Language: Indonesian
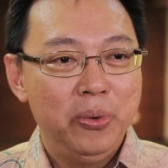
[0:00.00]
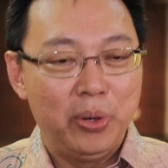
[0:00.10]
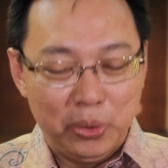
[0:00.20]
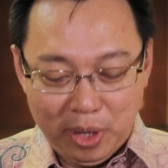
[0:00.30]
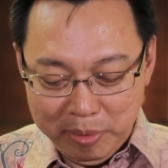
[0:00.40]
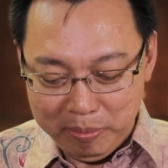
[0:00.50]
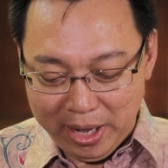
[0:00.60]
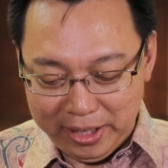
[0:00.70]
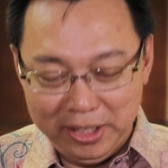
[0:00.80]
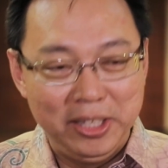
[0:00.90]
Waktu kami
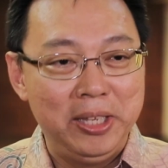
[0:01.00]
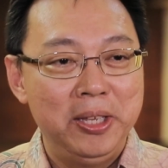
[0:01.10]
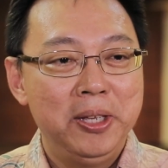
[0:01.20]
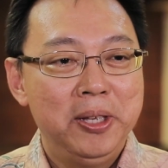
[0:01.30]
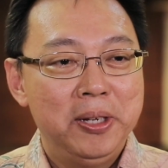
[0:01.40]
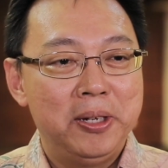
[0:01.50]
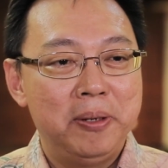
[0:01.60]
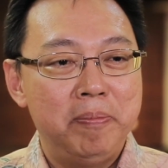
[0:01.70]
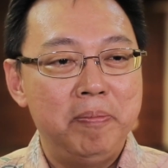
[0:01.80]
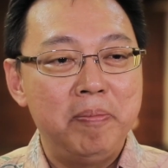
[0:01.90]
melayani di e,
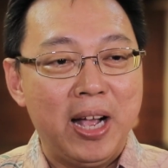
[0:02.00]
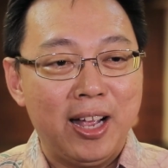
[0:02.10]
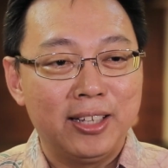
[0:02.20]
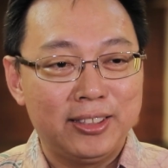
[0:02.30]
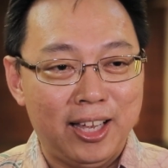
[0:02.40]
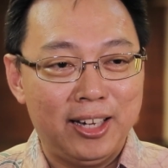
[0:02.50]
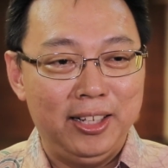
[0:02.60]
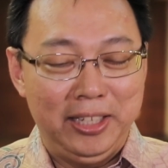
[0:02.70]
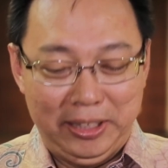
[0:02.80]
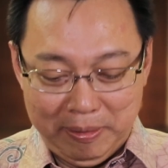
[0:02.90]

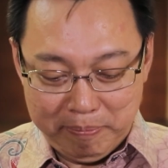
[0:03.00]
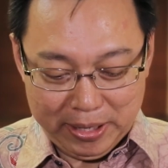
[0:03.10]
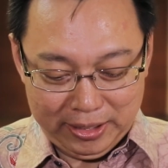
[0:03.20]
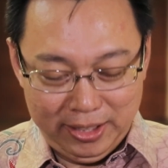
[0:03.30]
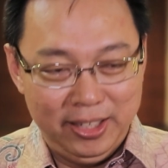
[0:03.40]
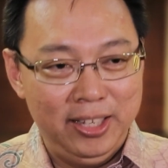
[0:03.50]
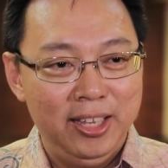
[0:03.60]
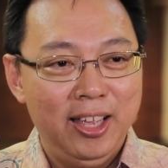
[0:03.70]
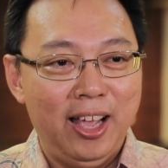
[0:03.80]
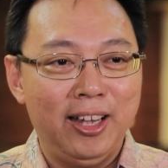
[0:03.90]
Makassar, di tempat
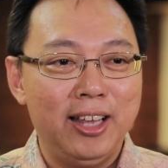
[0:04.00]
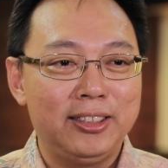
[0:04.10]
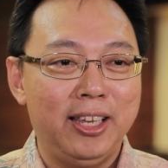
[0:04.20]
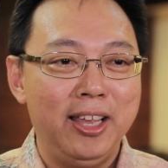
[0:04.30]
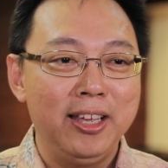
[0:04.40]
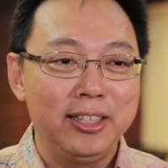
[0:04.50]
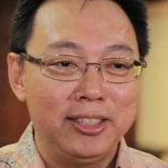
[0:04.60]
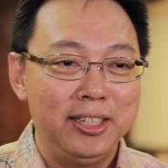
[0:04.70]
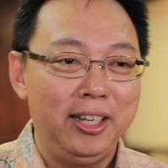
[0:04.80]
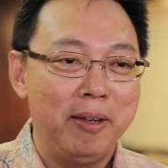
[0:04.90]
ini, anak saya yang
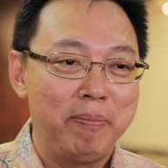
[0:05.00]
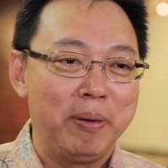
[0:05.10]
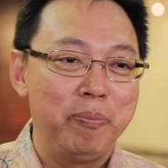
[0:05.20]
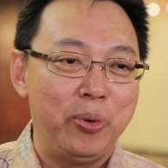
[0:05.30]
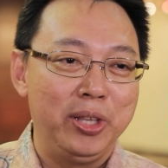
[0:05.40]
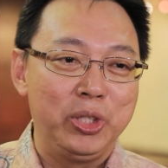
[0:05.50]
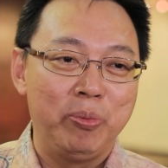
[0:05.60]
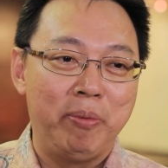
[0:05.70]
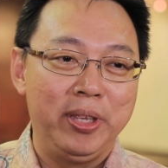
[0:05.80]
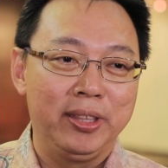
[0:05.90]
kecil, yang perempuan
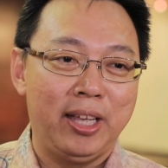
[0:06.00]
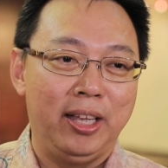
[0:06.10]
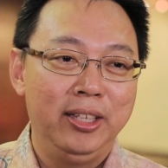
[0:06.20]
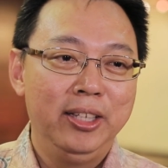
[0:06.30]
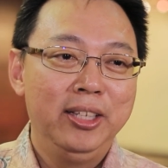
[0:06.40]
cuma minta,